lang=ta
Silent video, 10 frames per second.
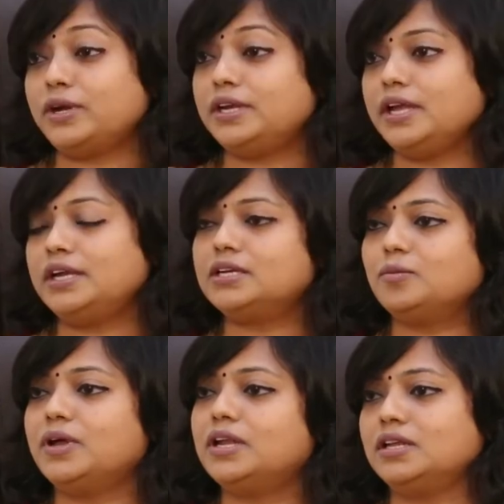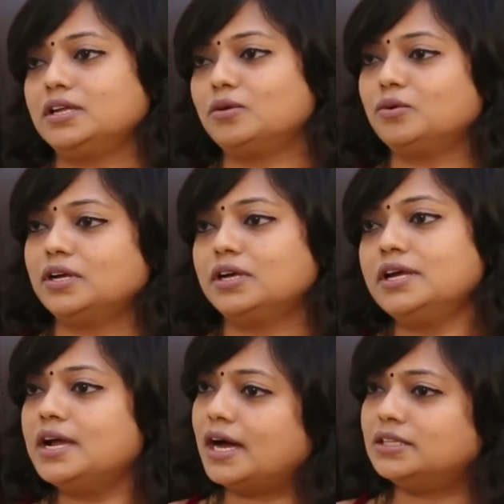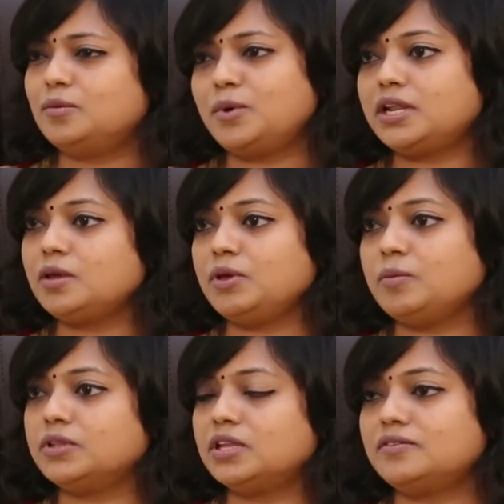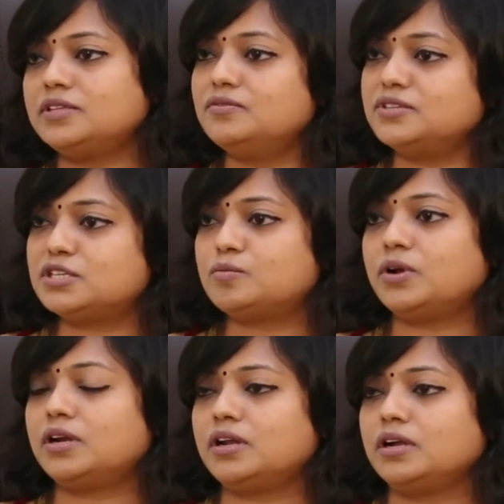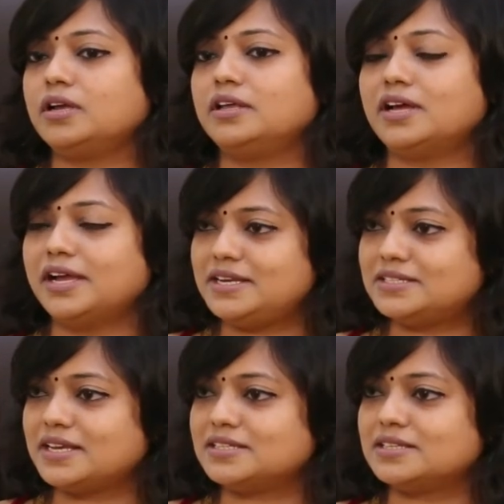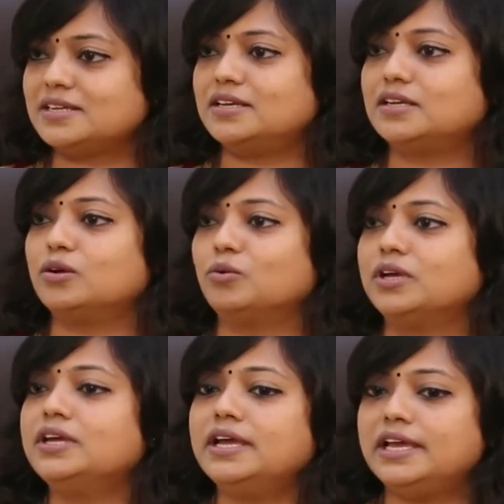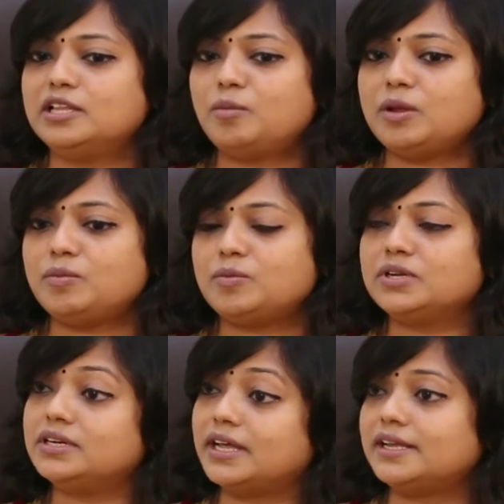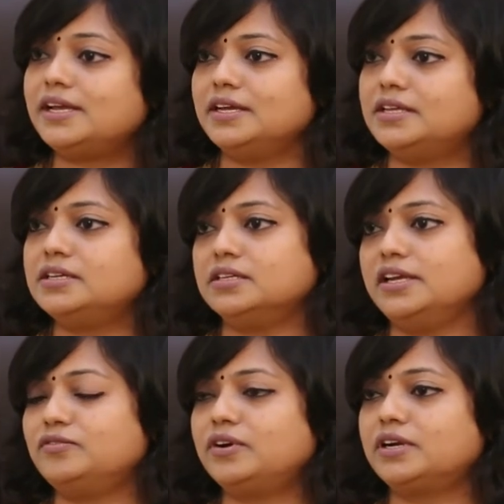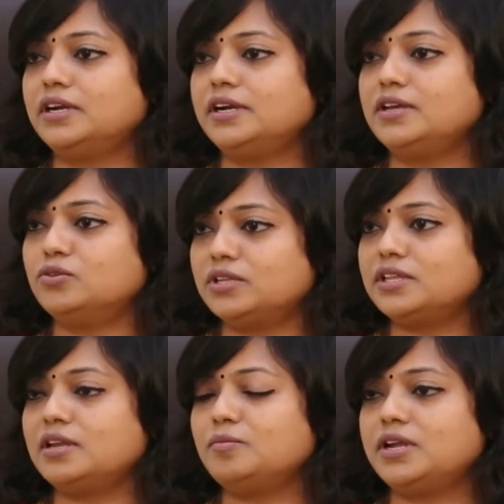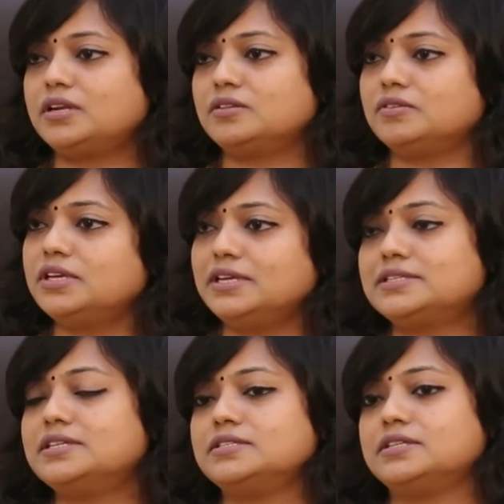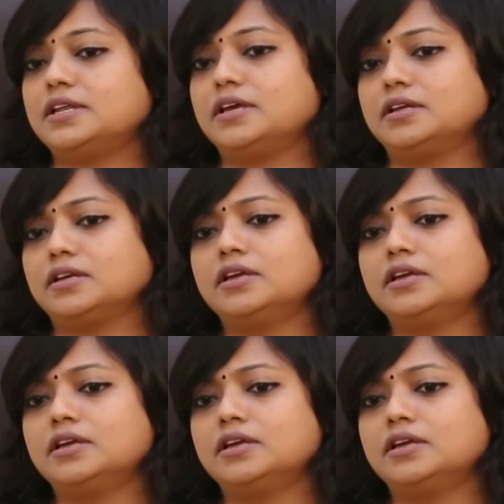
டுவெண்ட்டி எயிட்டுக்கு மேலே இருக்கிறவங்க அந்த மாதிரி பீப்புள் தான் வந்து விசிட் பண்ணுறாங்க இந்த ஐடி செக்டரில் இருக்கிறவங்க இந்த மாதிரி பீப்புளுக்கு நிறையா இருக்குது இன்ஃபர்டிலிட்டி குழந்தையின்மைன்றது வந்து இன்சிடென்ட்ஸ் நிறையா